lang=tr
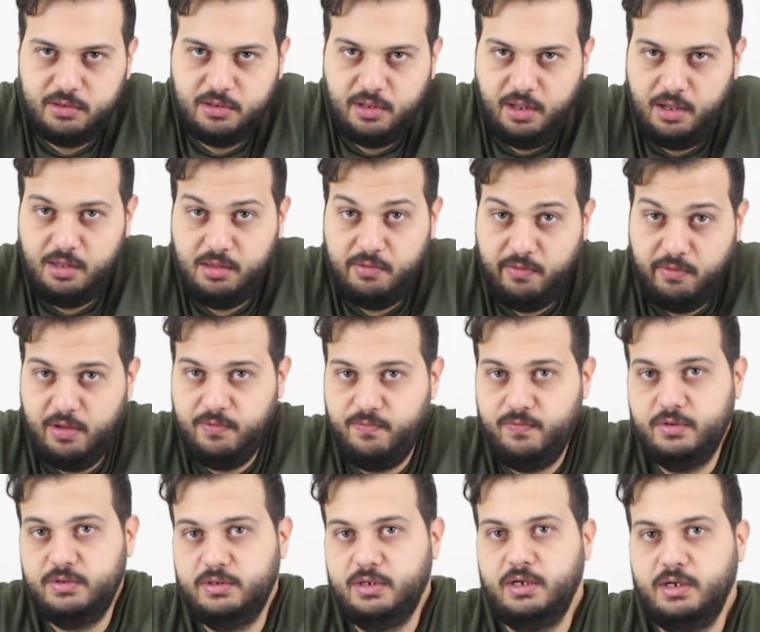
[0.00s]
Dahili
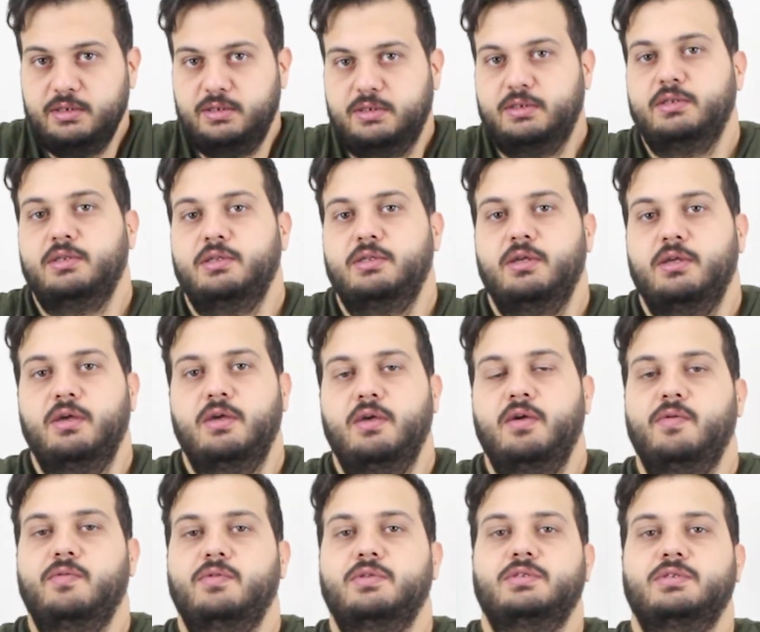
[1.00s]
Wi-Fi sayesinde de
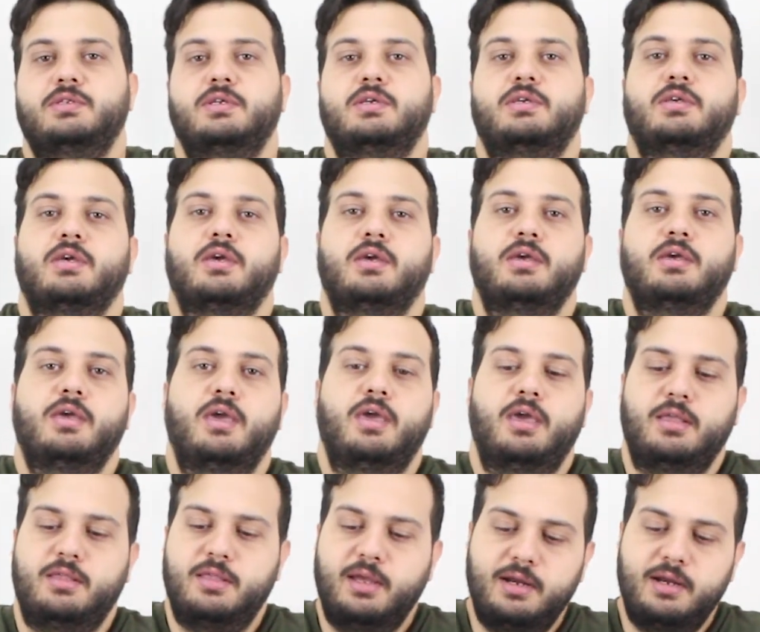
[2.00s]
evinizdeki
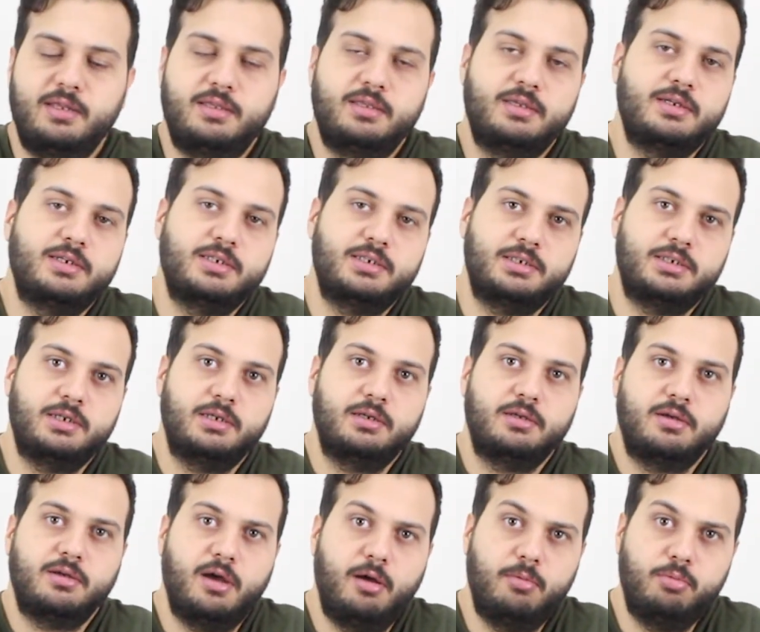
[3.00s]
Ethernet girişi
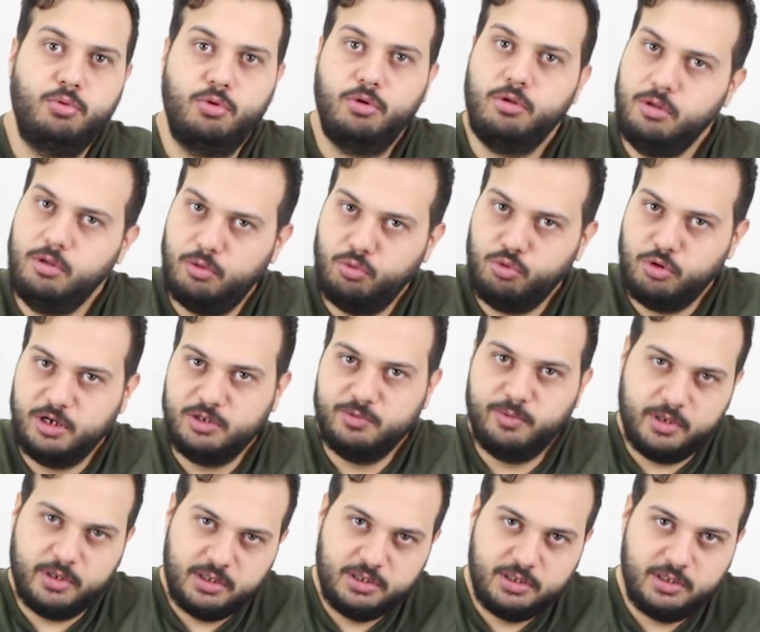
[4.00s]
kabloyla
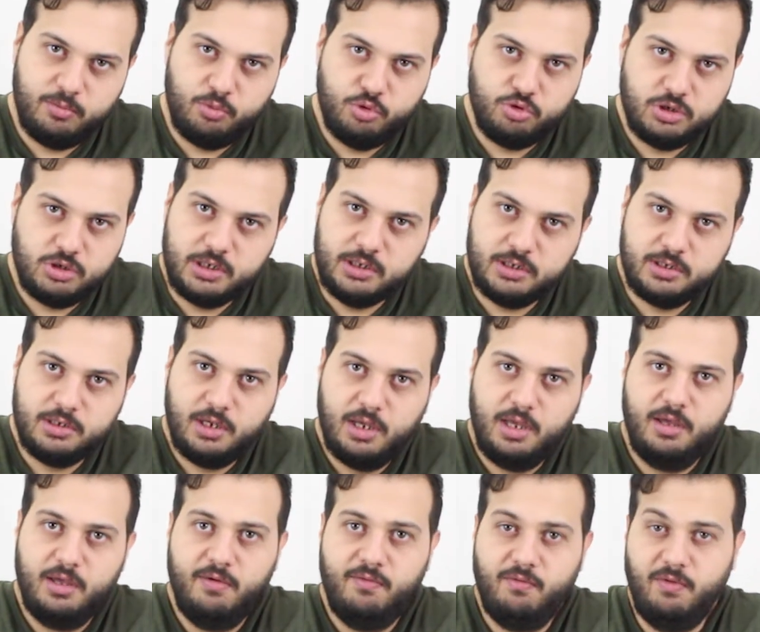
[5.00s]
uğraşmak istemiyorsanız
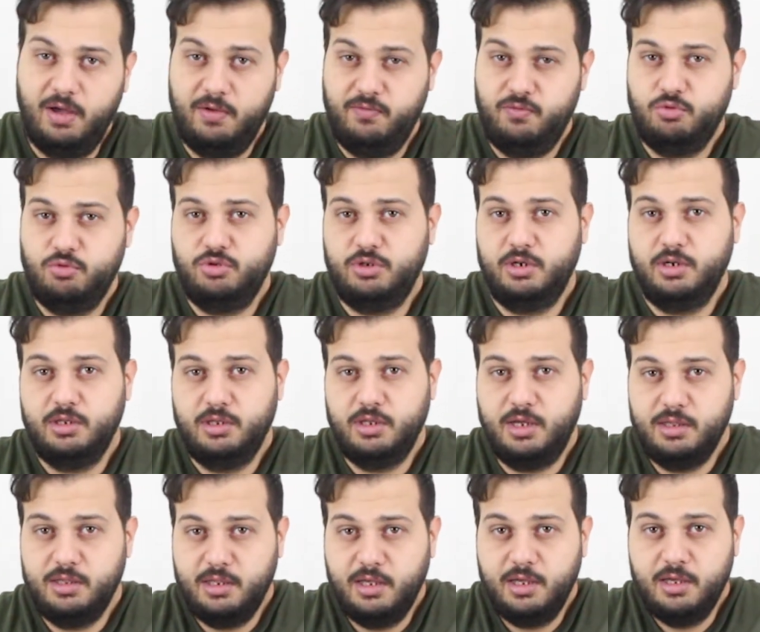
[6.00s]
Wi-Fi
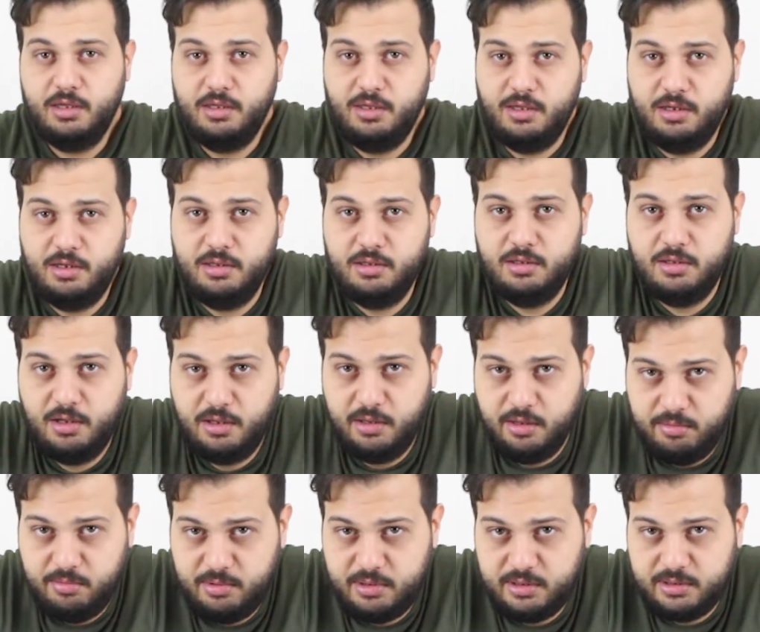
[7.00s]
üzerinden de yayın
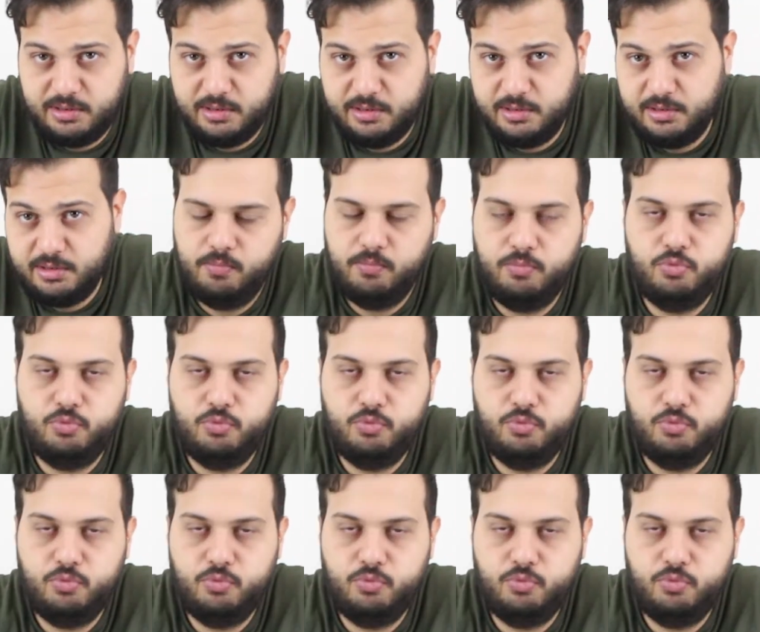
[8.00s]
alabilirsiniz.